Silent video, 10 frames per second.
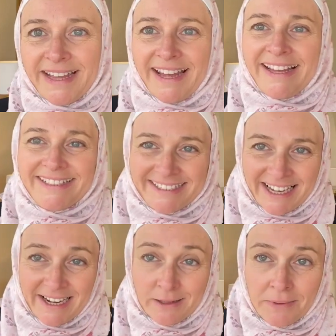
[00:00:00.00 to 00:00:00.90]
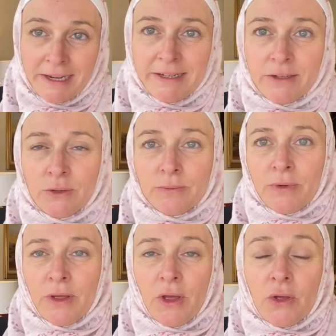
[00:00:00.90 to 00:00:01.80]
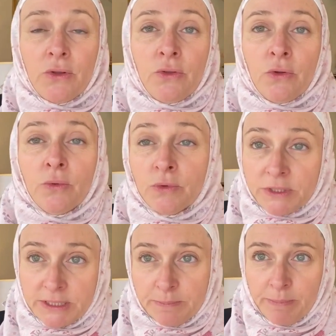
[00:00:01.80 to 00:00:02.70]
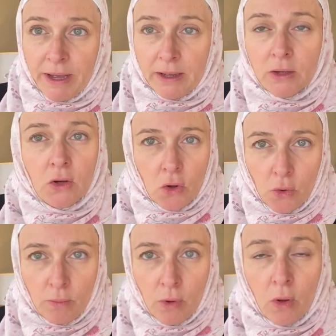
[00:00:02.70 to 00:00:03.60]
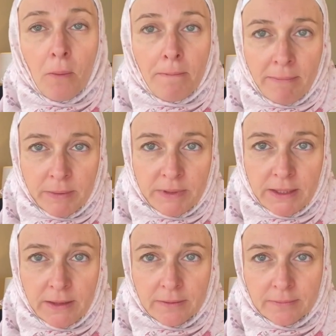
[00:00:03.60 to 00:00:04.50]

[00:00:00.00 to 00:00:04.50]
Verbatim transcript: Assalamu alaikum. Ne me dites pas comment m'habiller.